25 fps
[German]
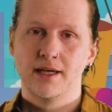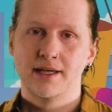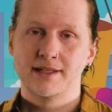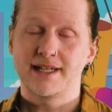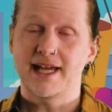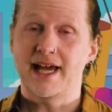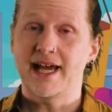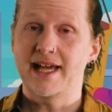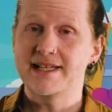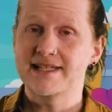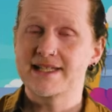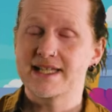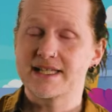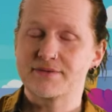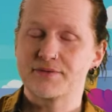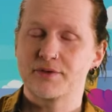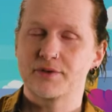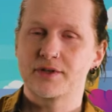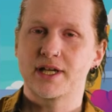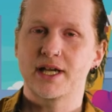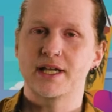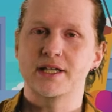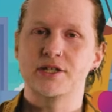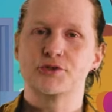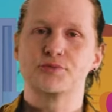Der Einsatz von
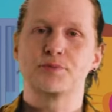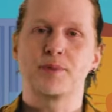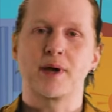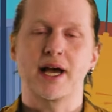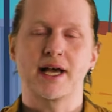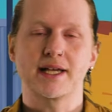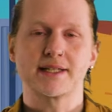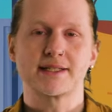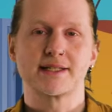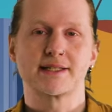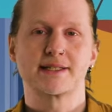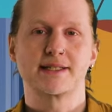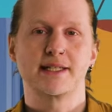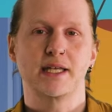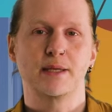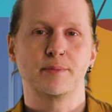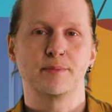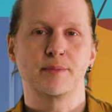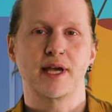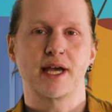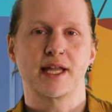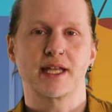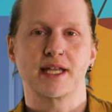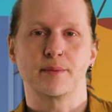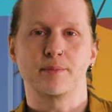
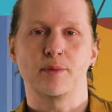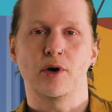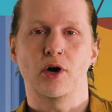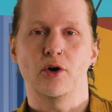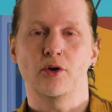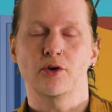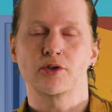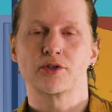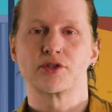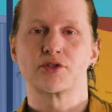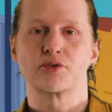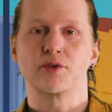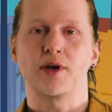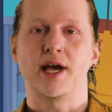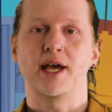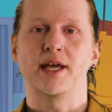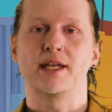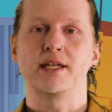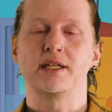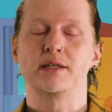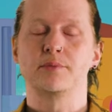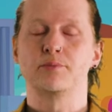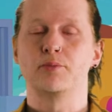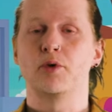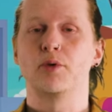KI-Sprachsystemen kann aber auch zu
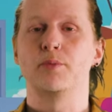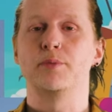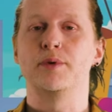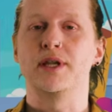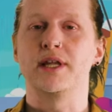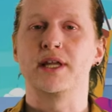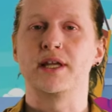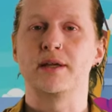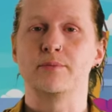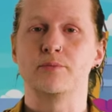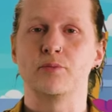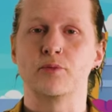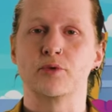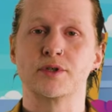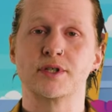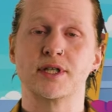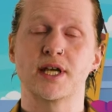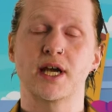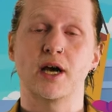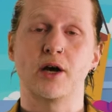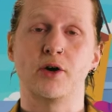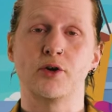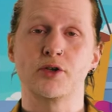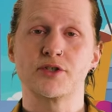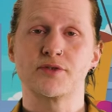einigen Problemen und
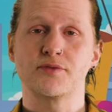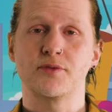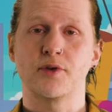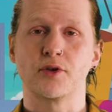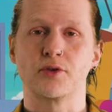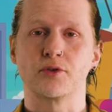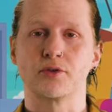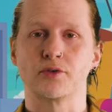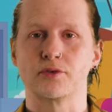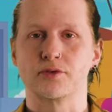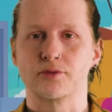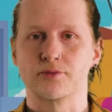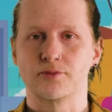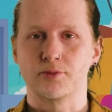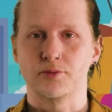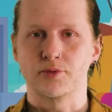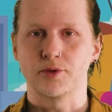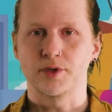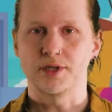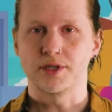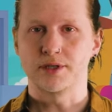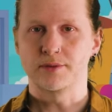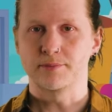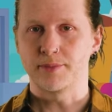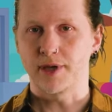Herausforderungen
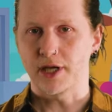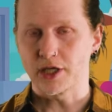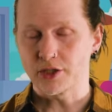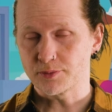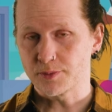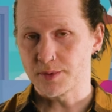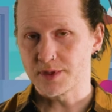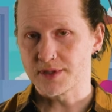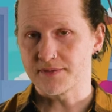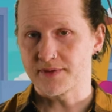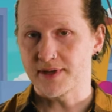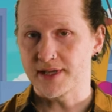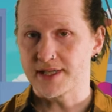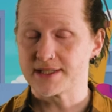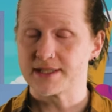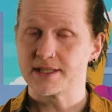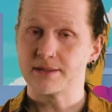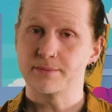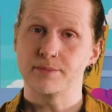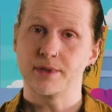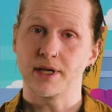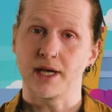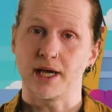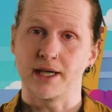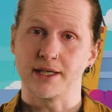führen, beispielsweise
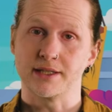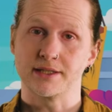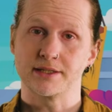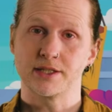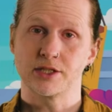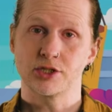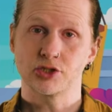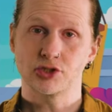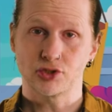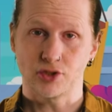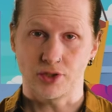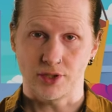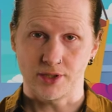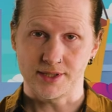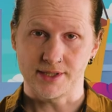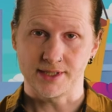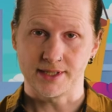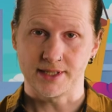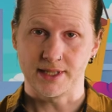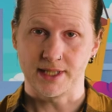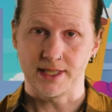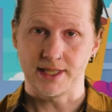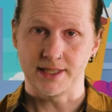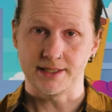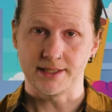im Bereich der
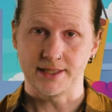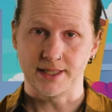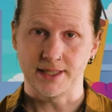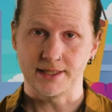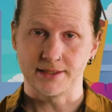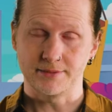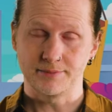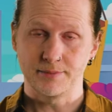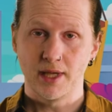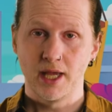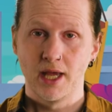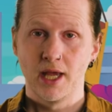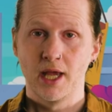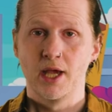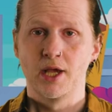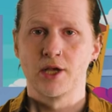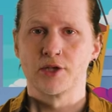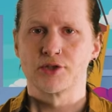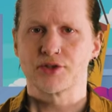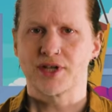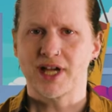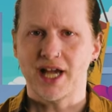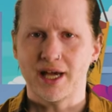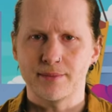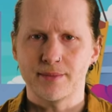Chancengleichheit.
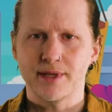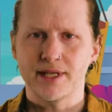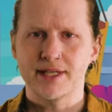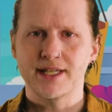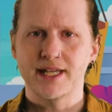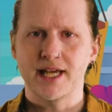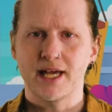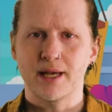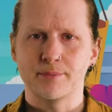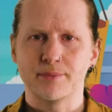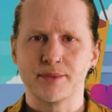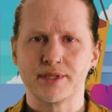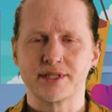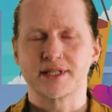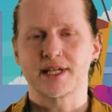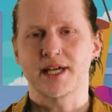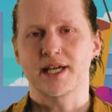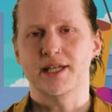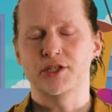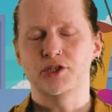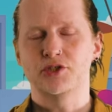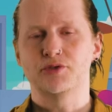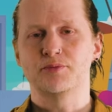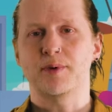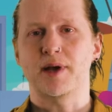So kann man ja mit
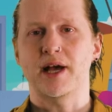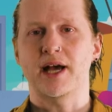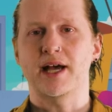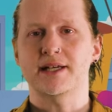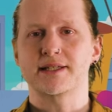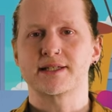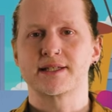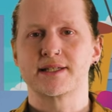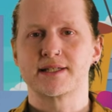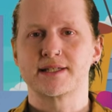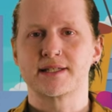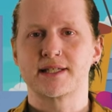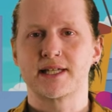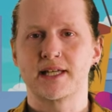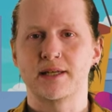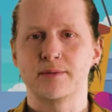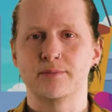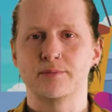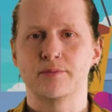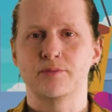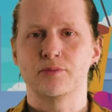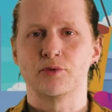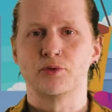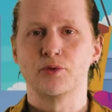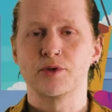
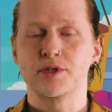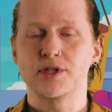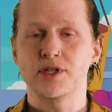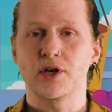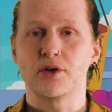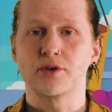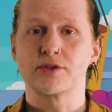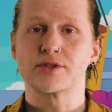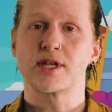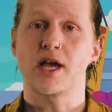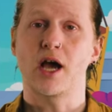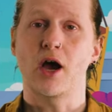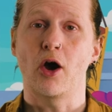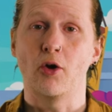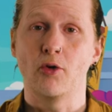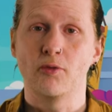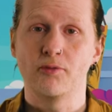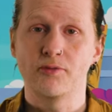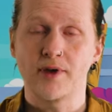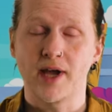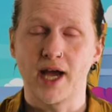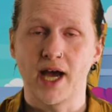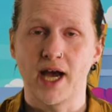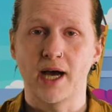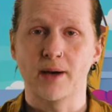KI-Sprachsystemen durchaus
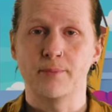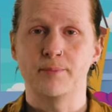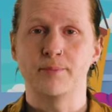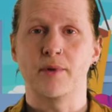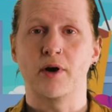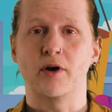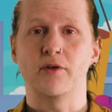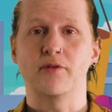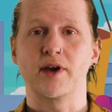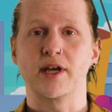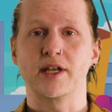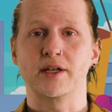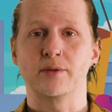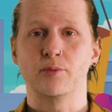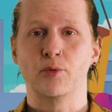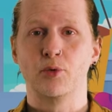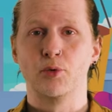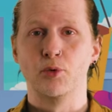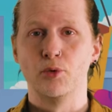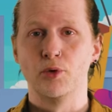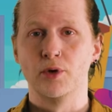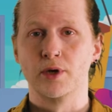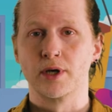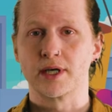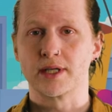Aufgaben auf einem
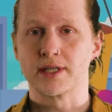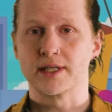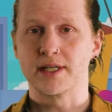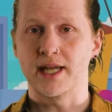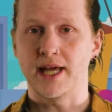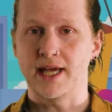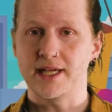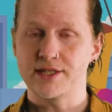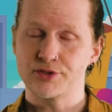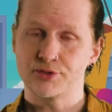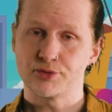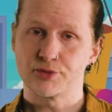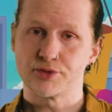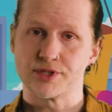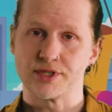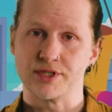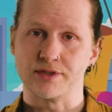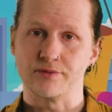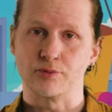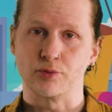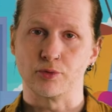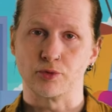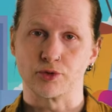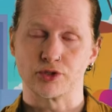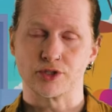höheren
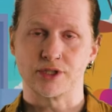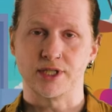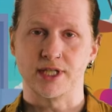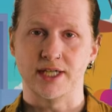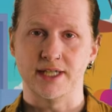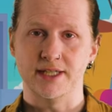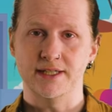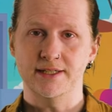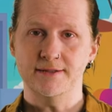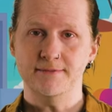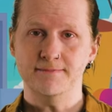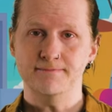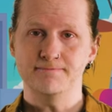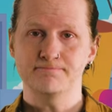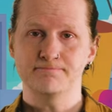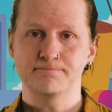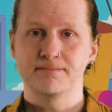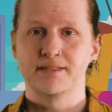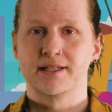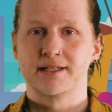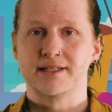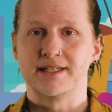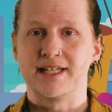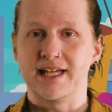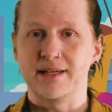Leistungsniveau stellen.
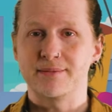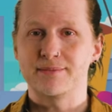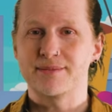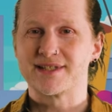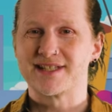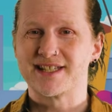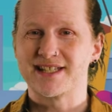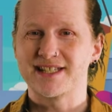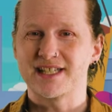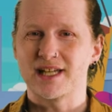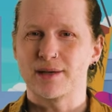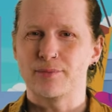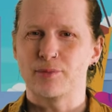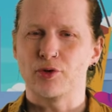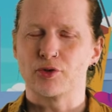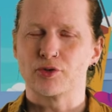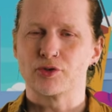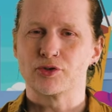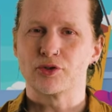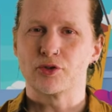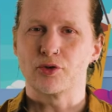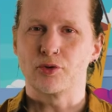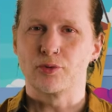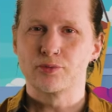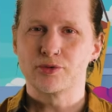Dem sind aber
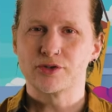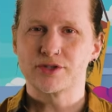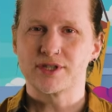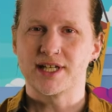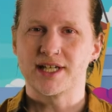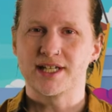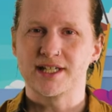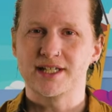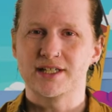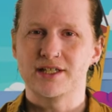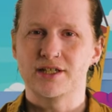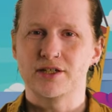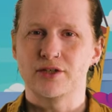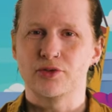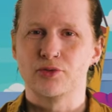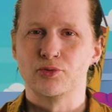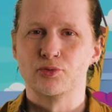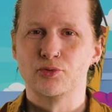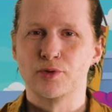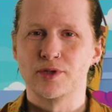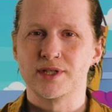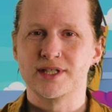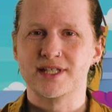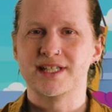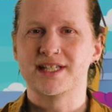unter Umständen
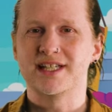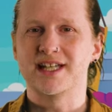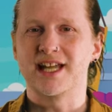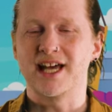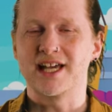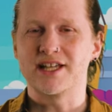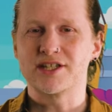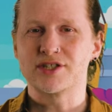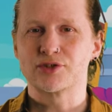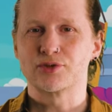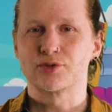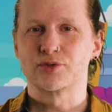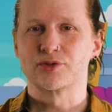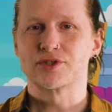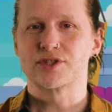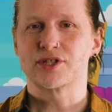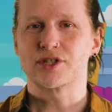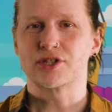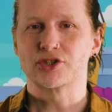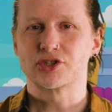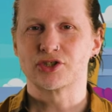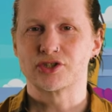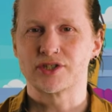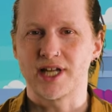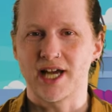nur die
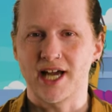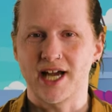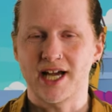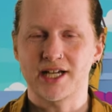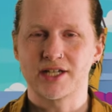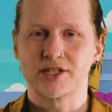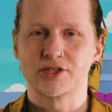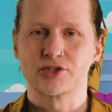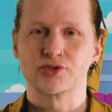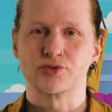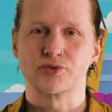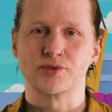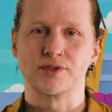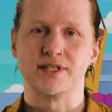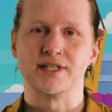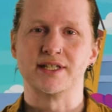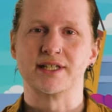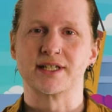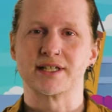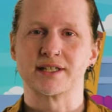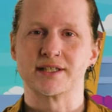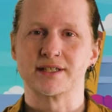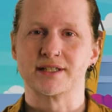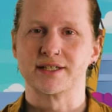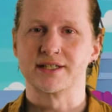leistungsstarken
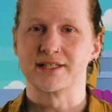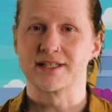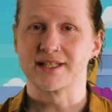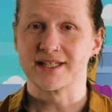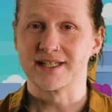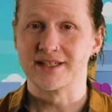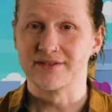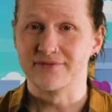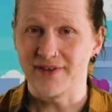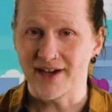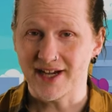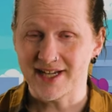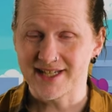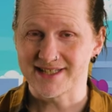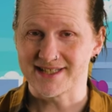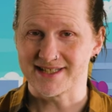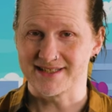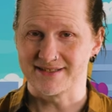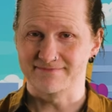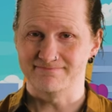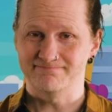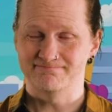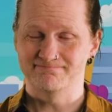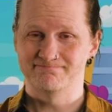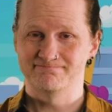Studierenden
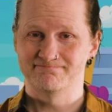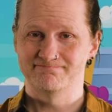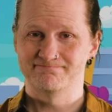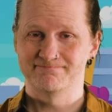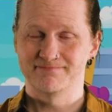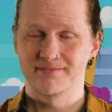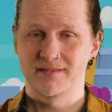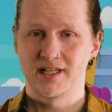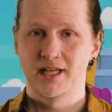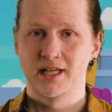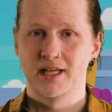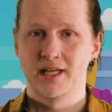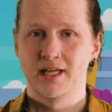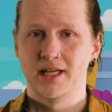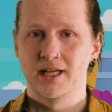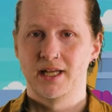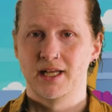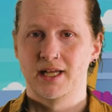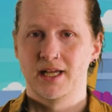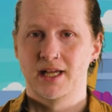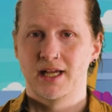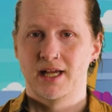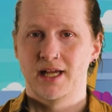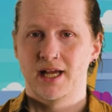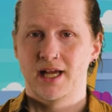gewachsen.
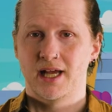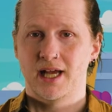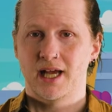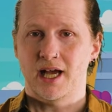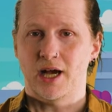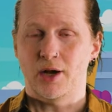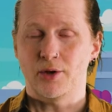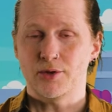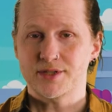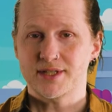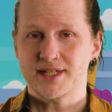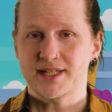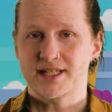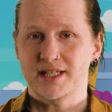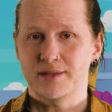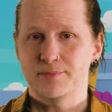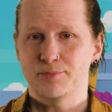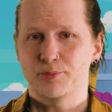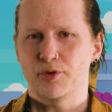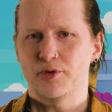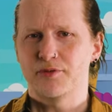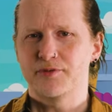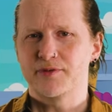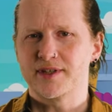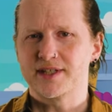Außerdem
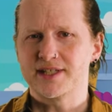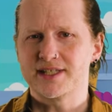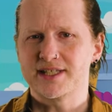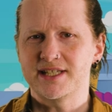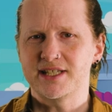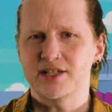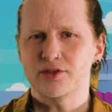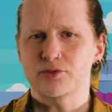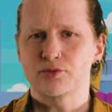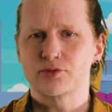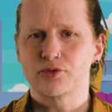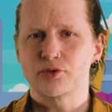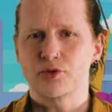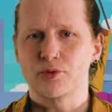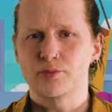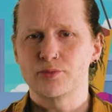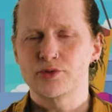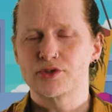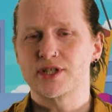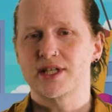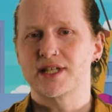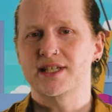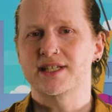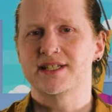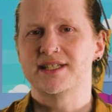profitieren unter
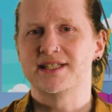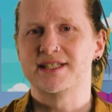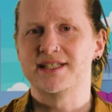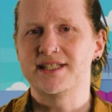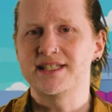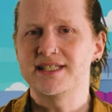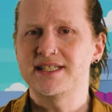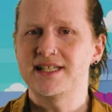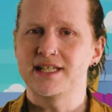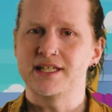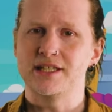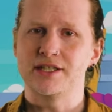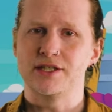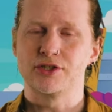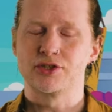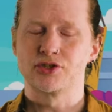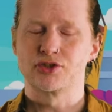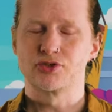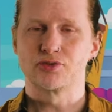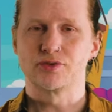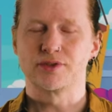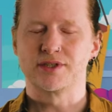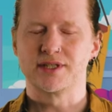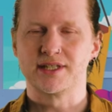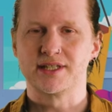Umständen diejenigen
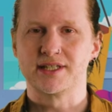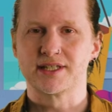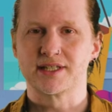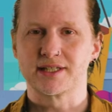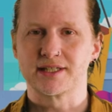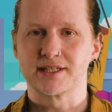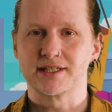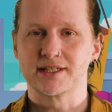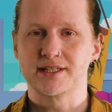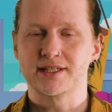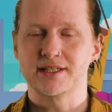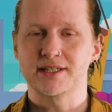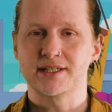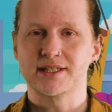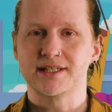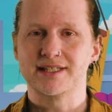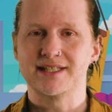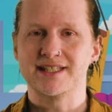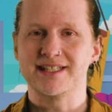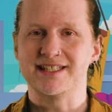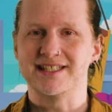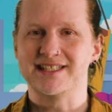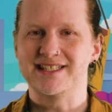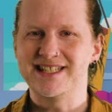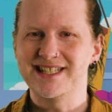Studierenden,
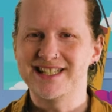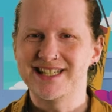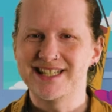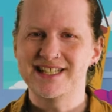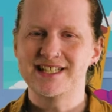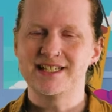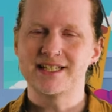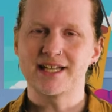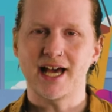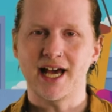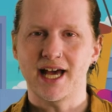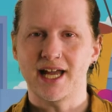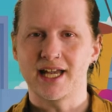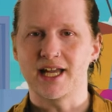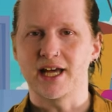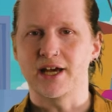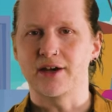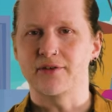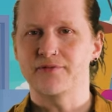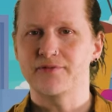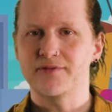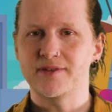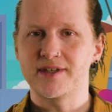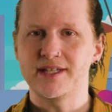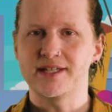die digital
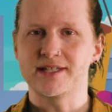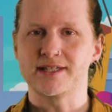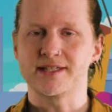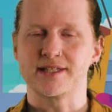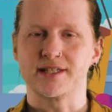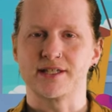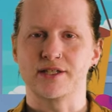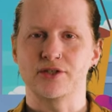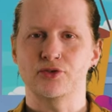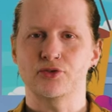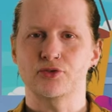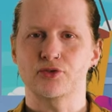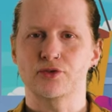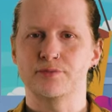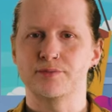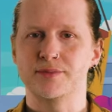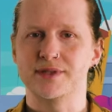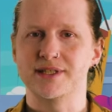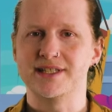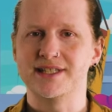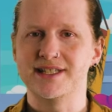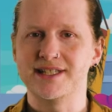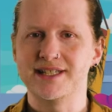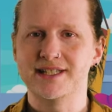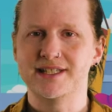affin sind und
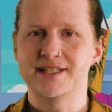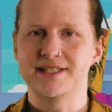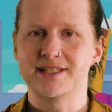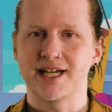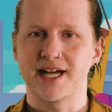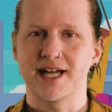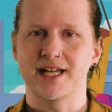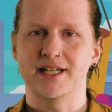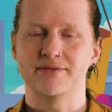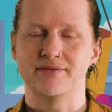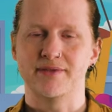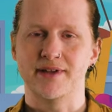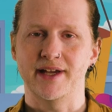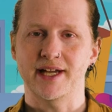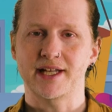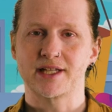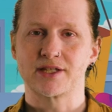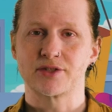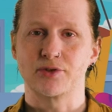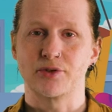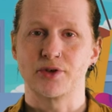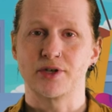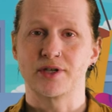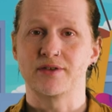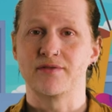mit digitalen
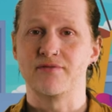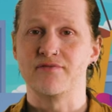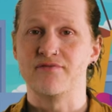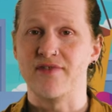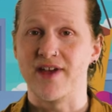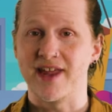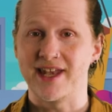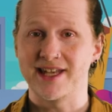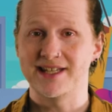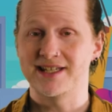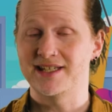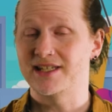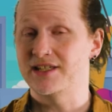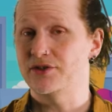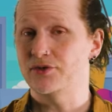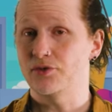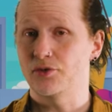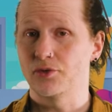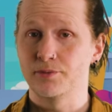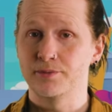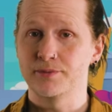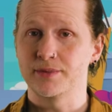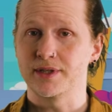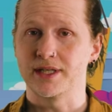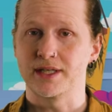Werkzeugen wendig
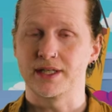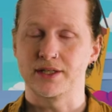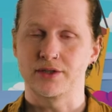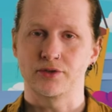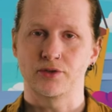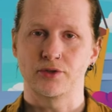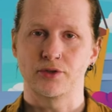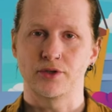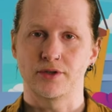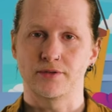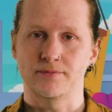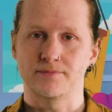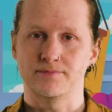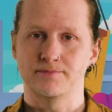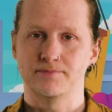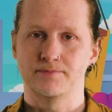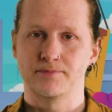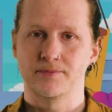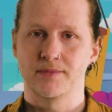umgehen können.